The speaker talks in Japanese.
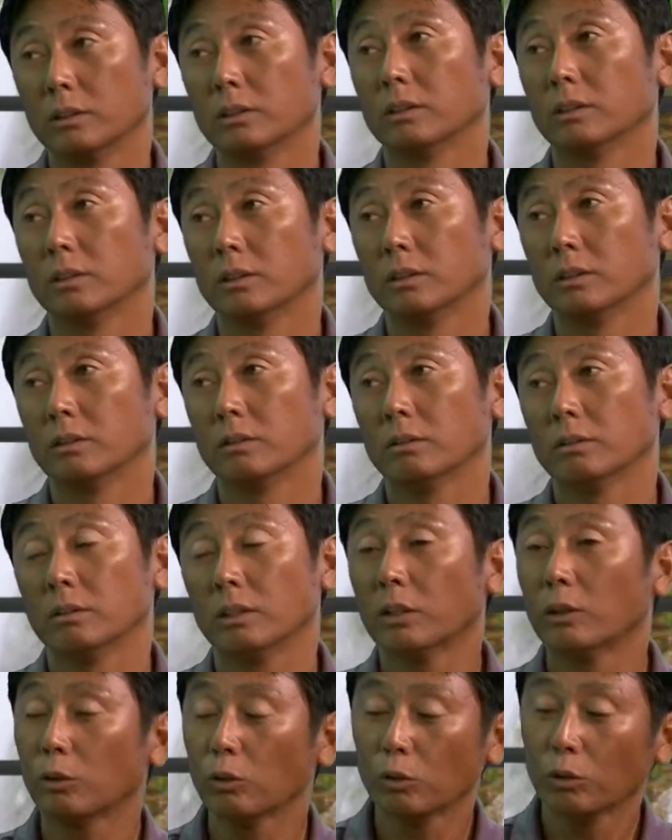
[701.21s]
だ
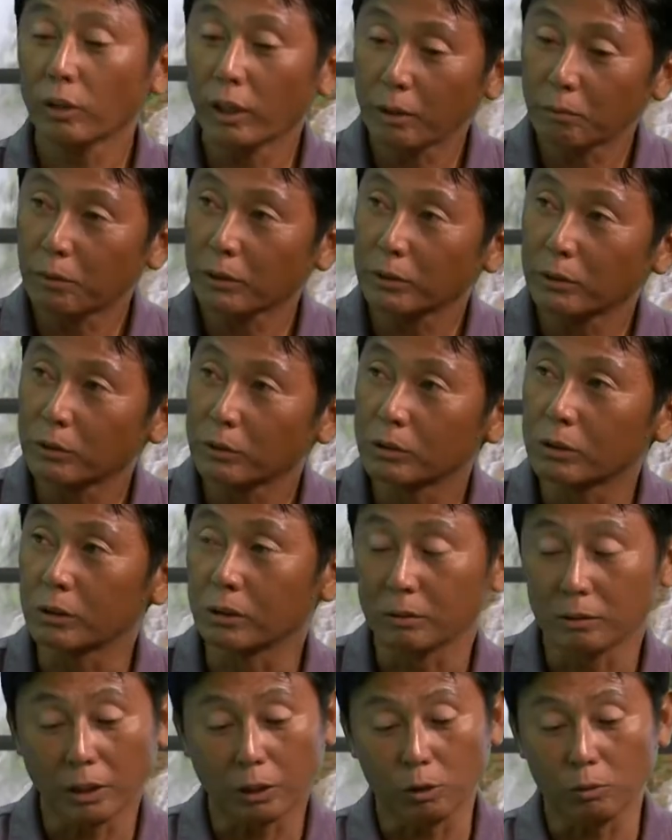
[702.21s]
けどその
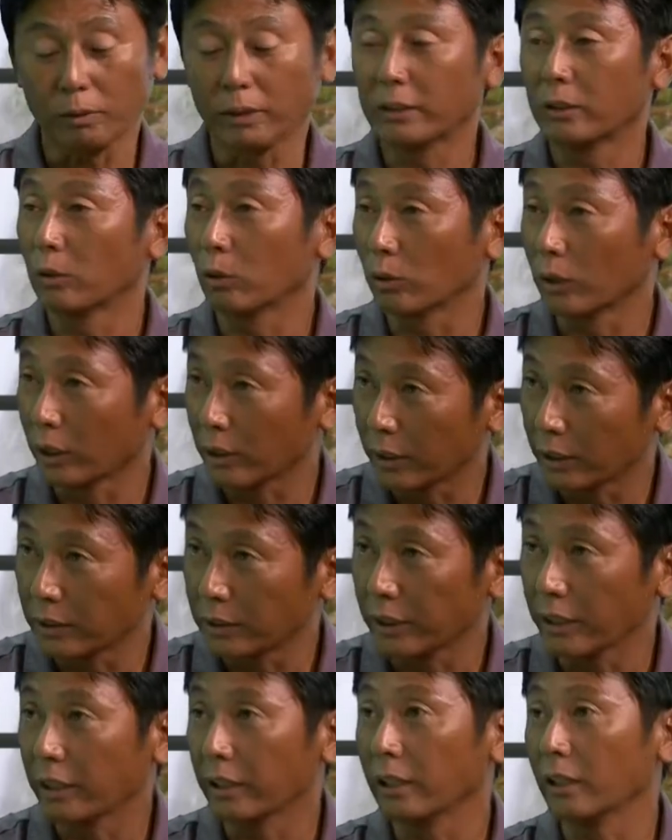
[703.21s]
アイパスルール例えば人を叩い
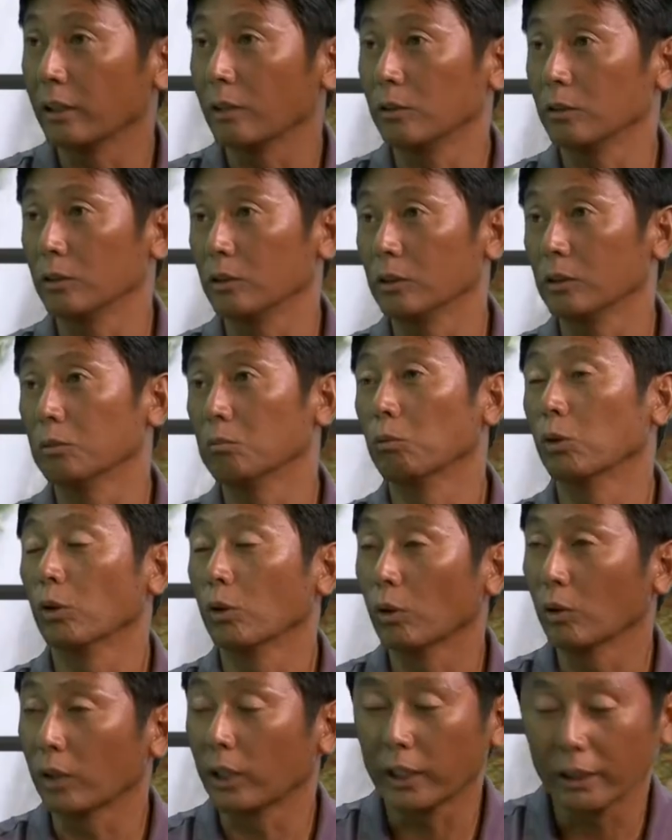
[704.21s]
ちゃいけないルール
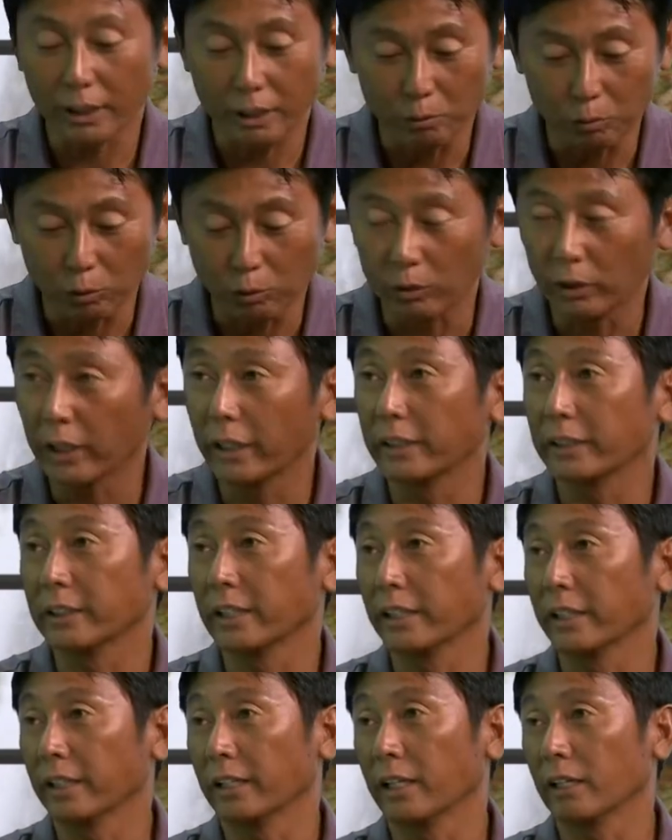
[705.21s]
物を硬いものを投げちゃ
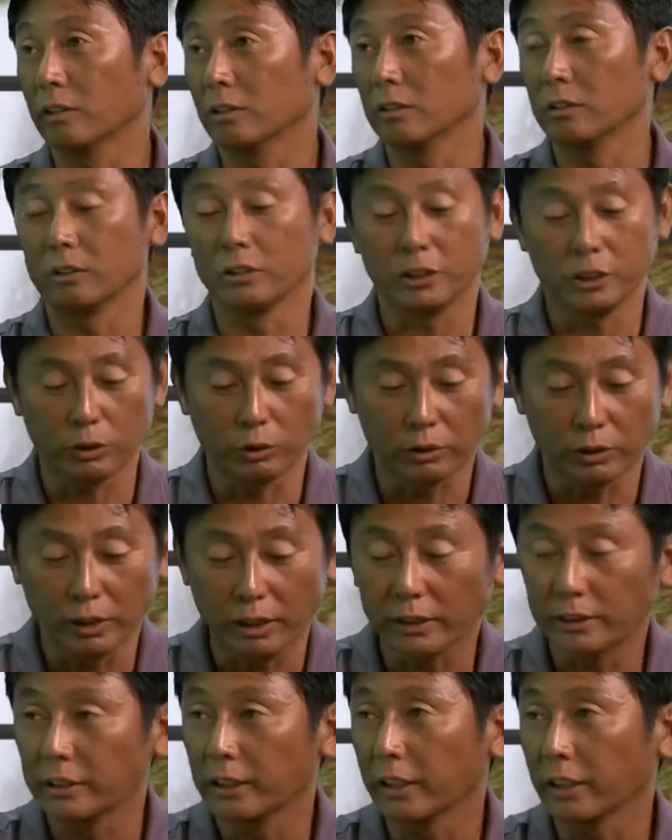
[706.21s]
いけないルール、血を
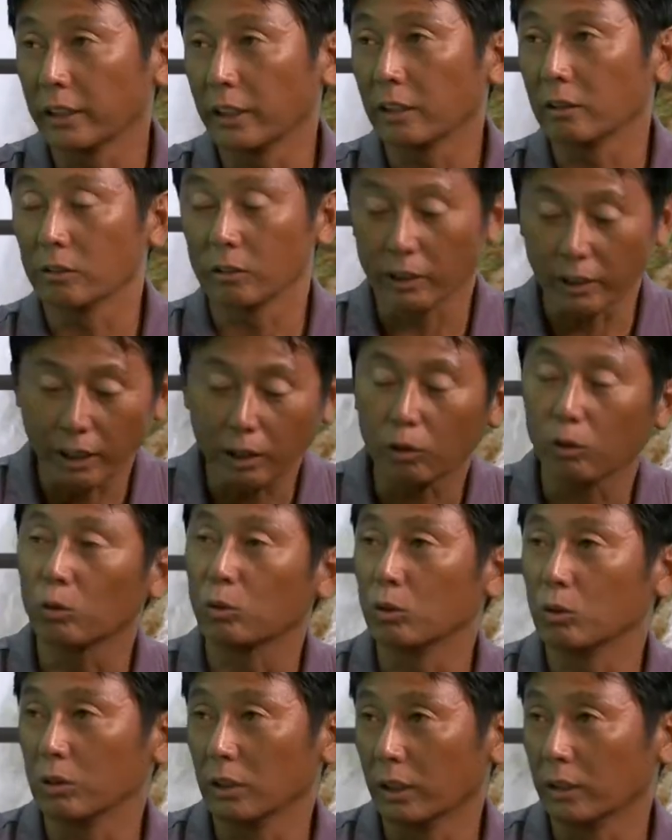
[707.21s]
触っちゃいけないルールって8個
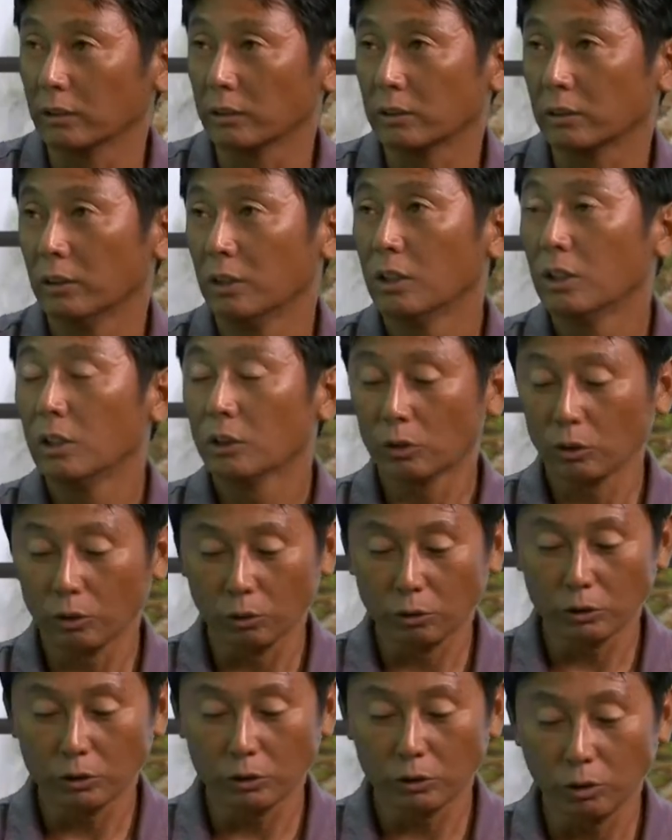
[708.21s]
ルールがあるんです、その
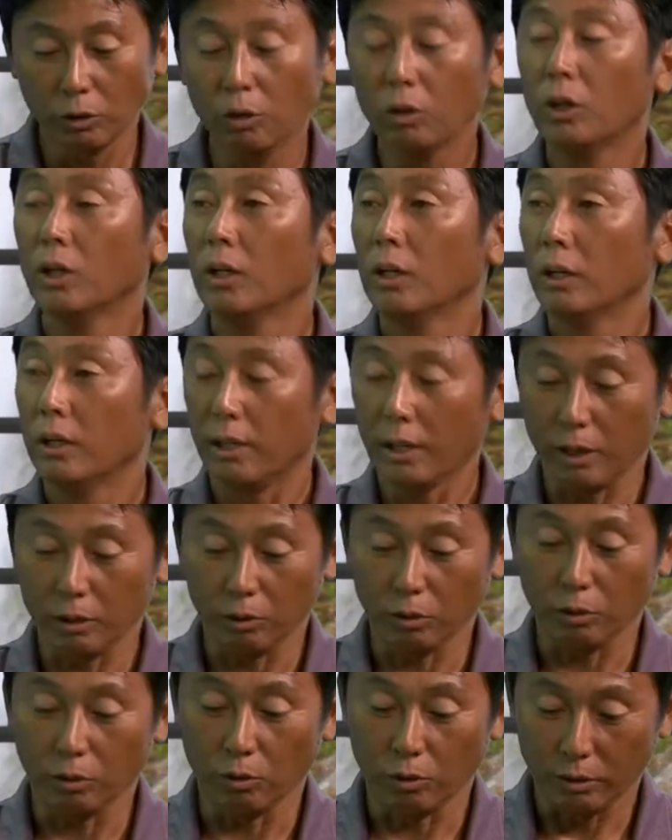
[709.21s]
うちの,、あ
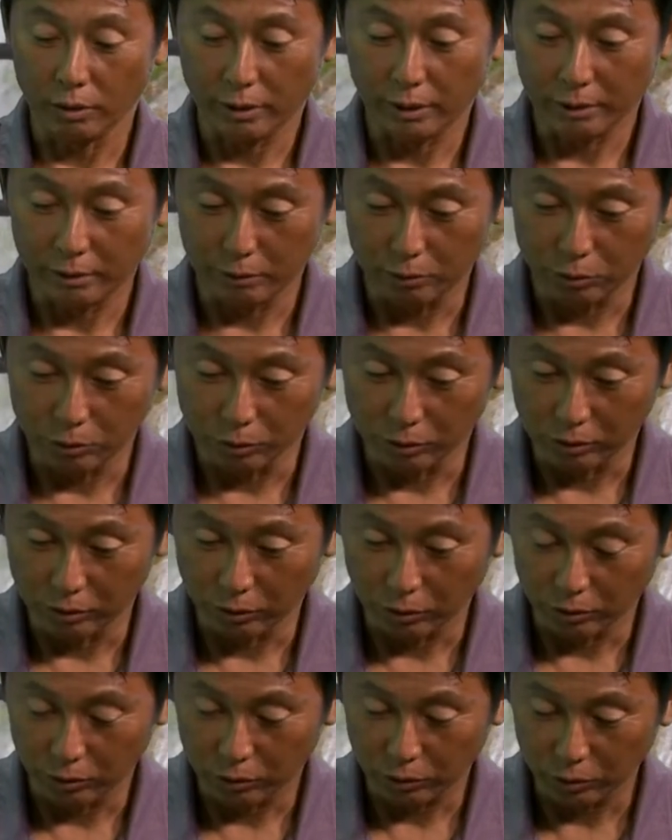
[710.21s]
のルール
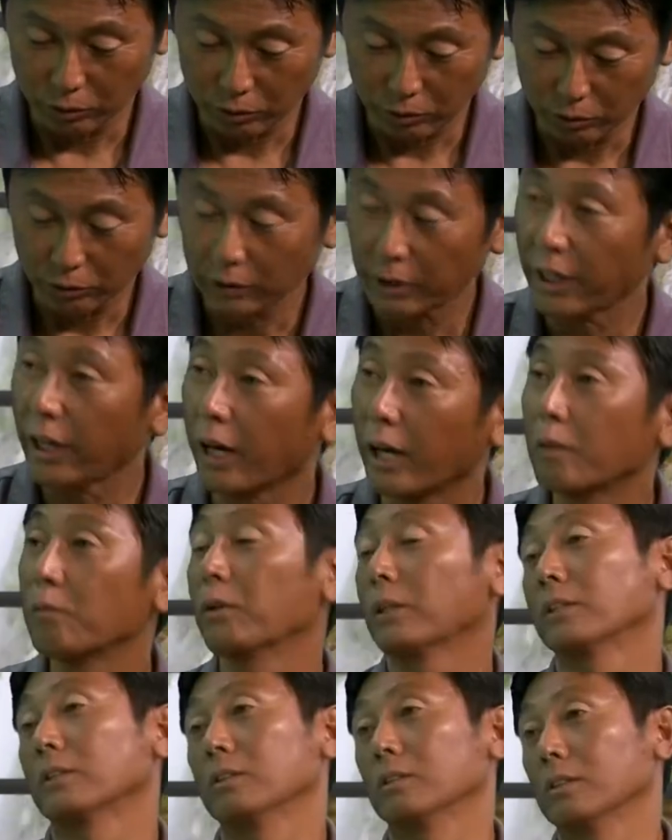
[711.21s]
の一つとして
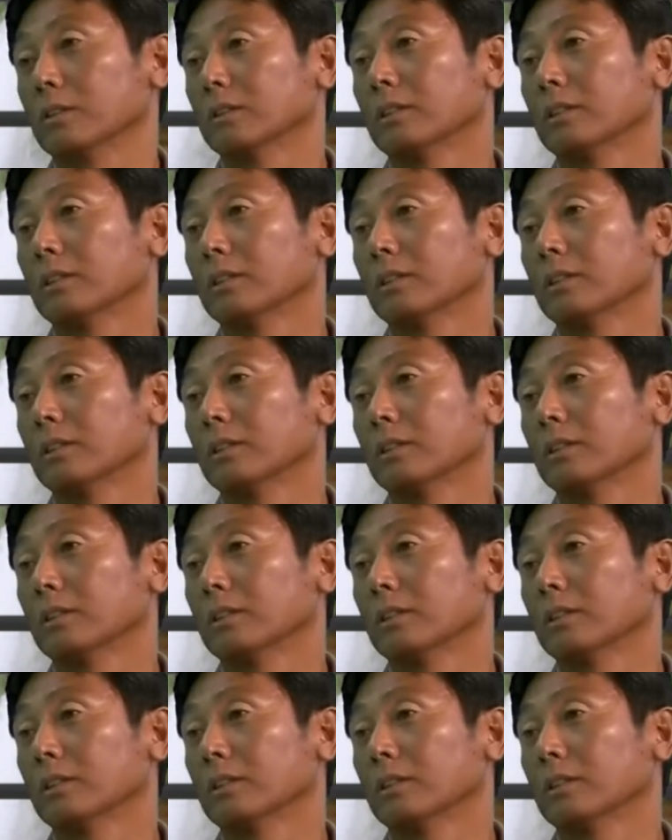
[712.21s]
iPass ルール